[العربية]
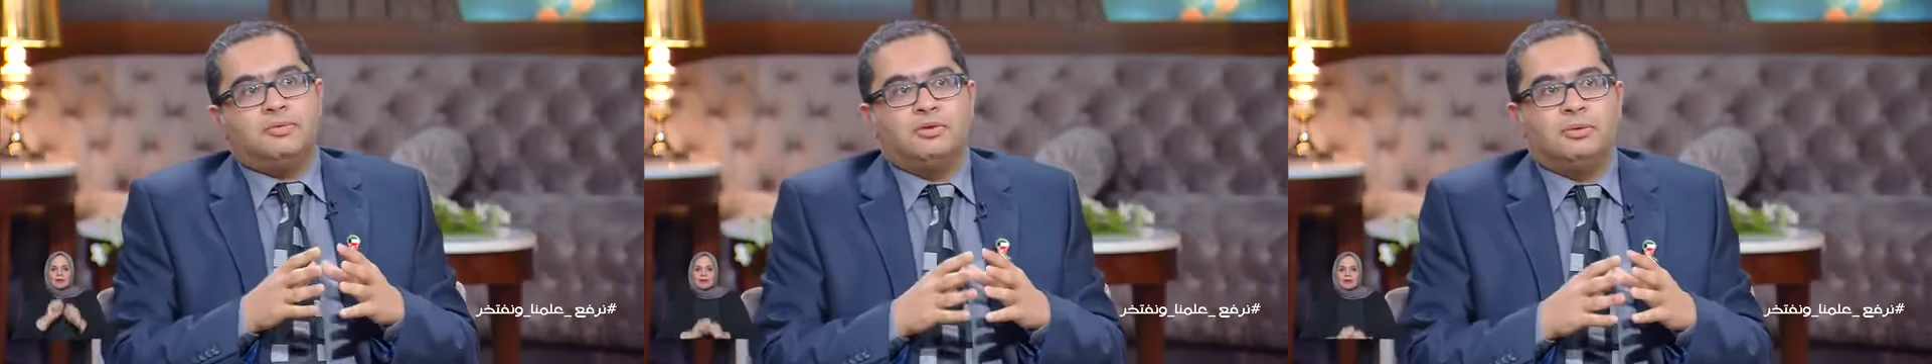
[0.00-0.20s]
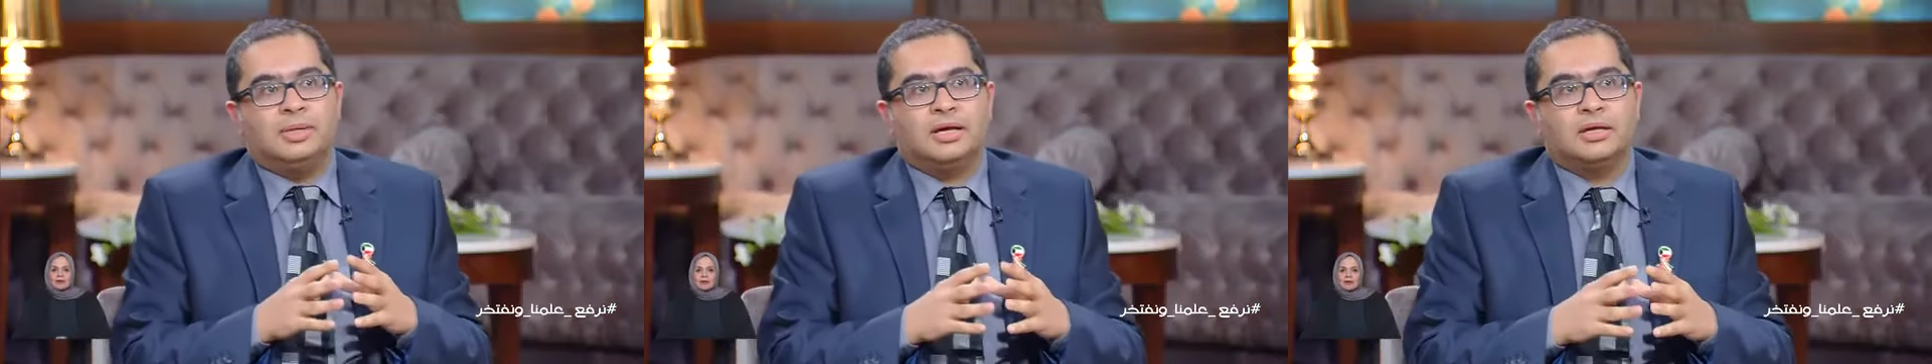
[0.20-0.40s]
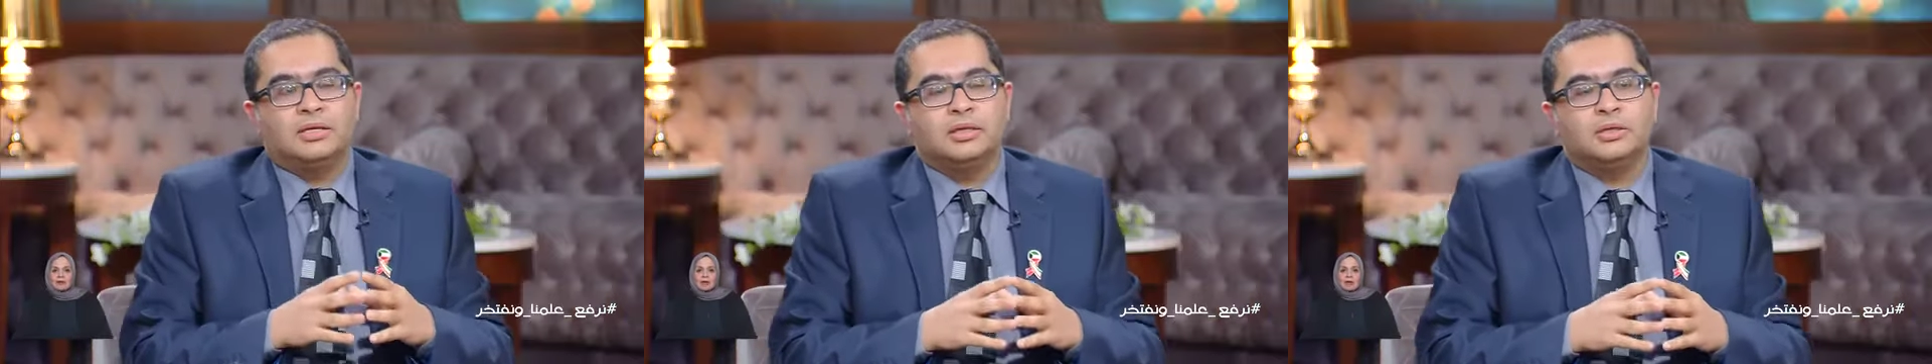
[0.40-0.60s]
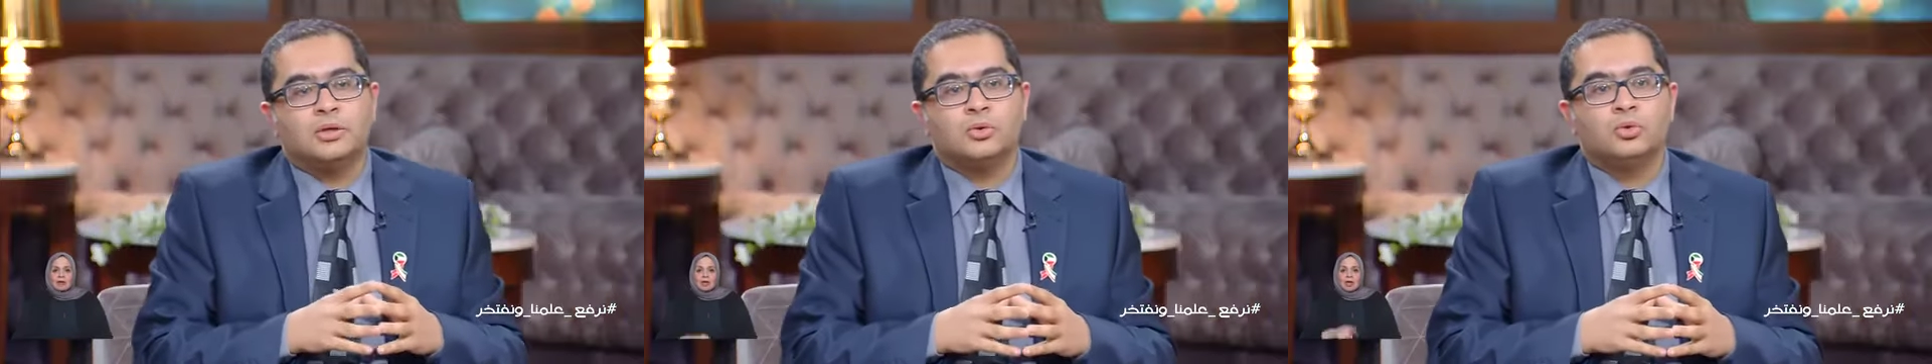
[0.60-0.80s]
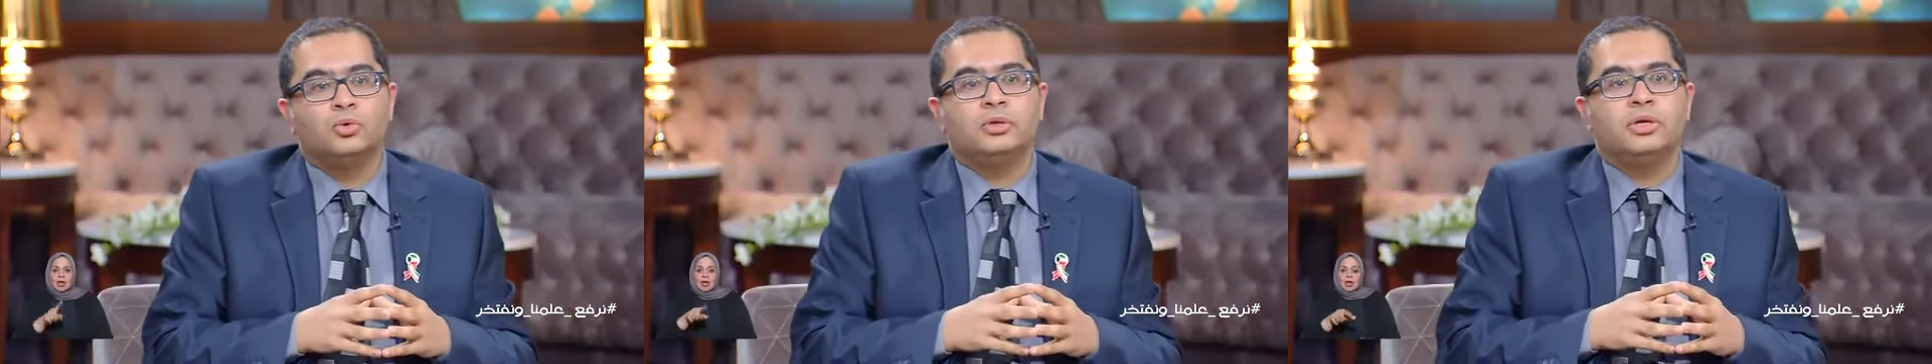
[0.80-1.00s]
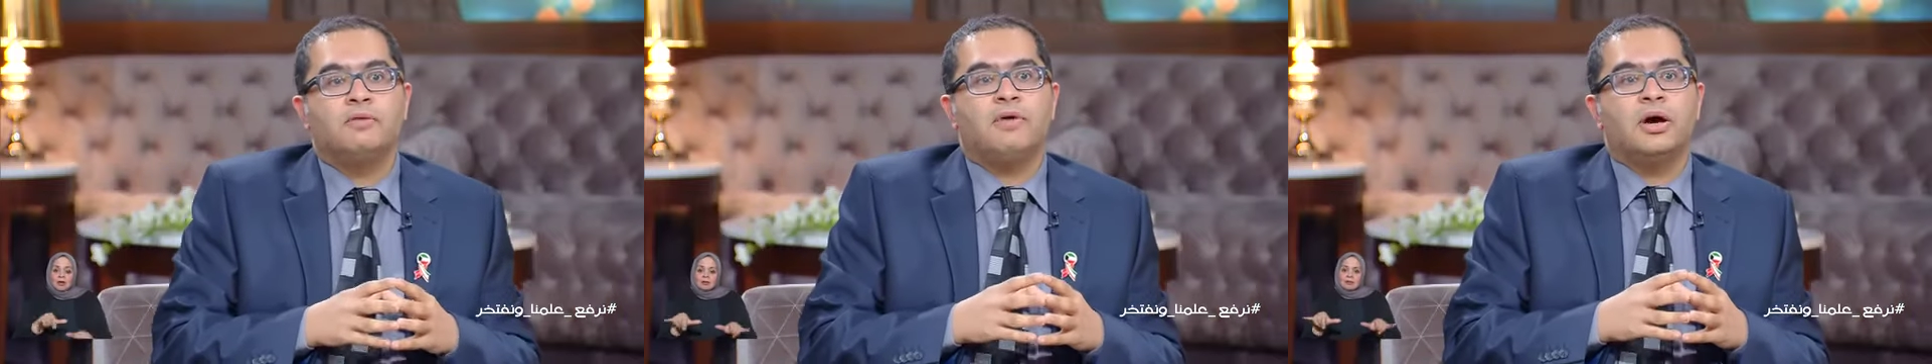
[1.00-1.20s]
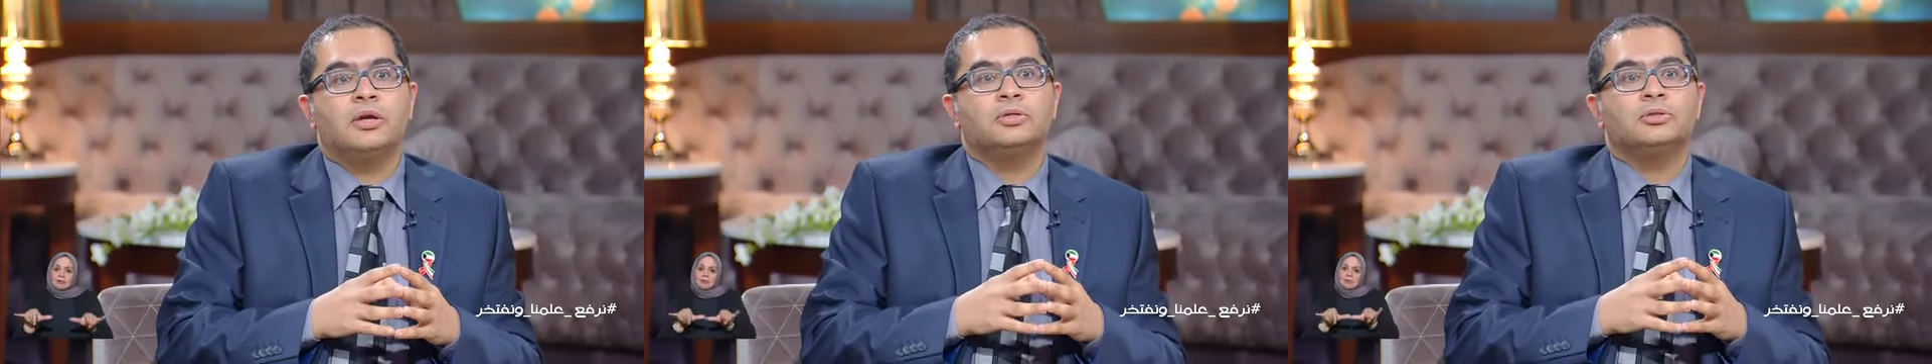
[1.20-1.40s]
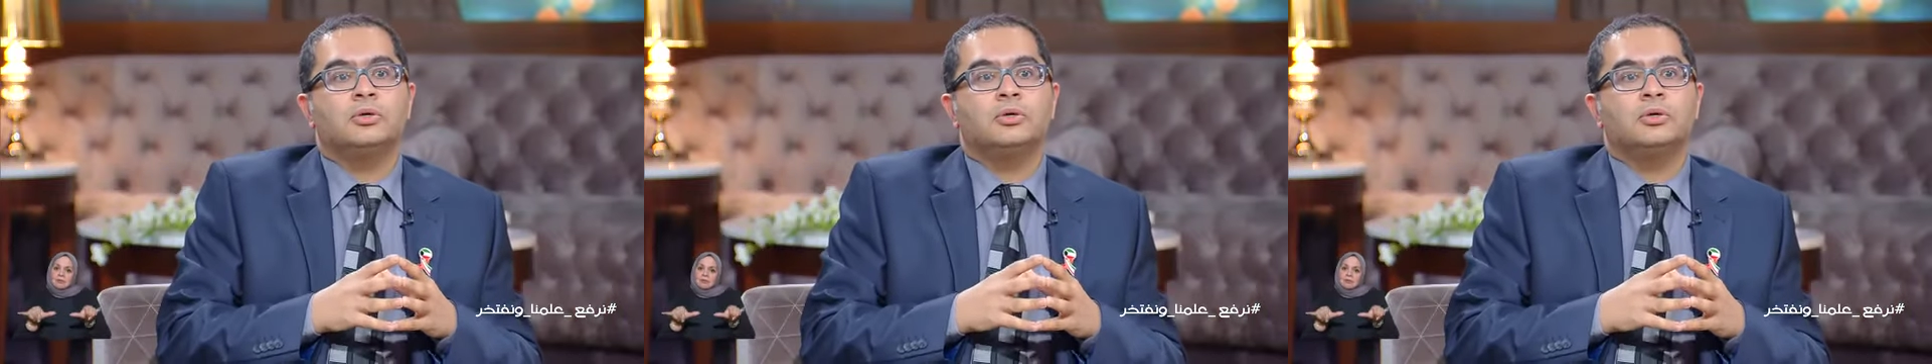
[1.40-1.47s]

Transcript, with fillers: 100% لكن نقدر نقول ان فيروس